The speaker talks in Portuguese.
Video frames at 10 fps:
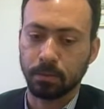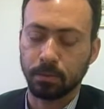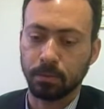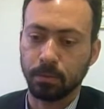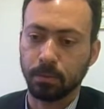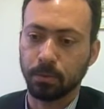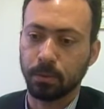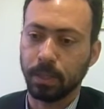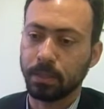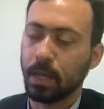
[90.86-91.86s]

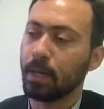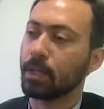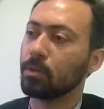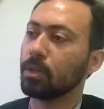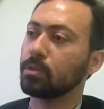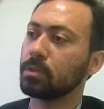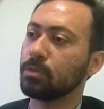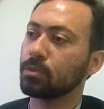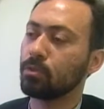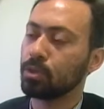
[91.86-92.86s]
O, a ideia é que agora que o
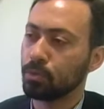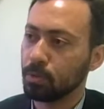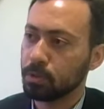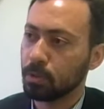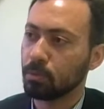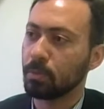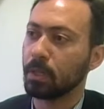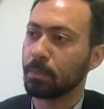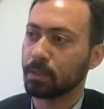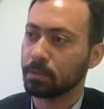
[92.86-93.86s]
serviço continue sendo
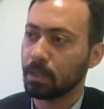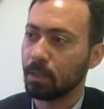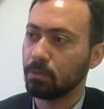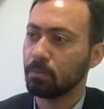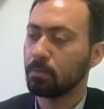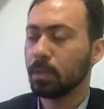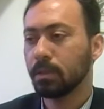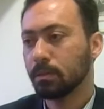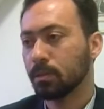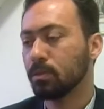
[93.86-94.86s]
bem prestado,
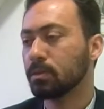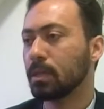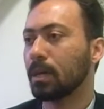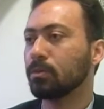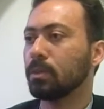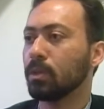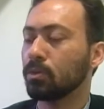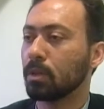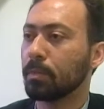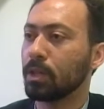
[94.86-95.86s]
mas que o Estado dê a
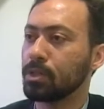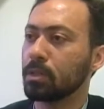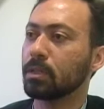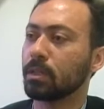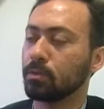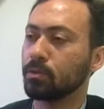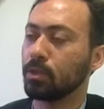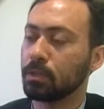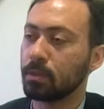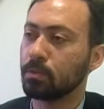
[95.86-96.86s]
contrapartida, que é nos
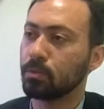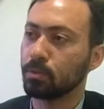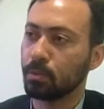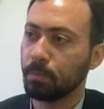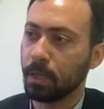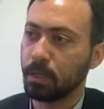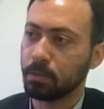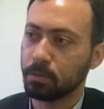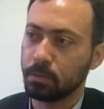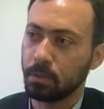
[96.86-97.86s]
fornecendo estrutura para isso.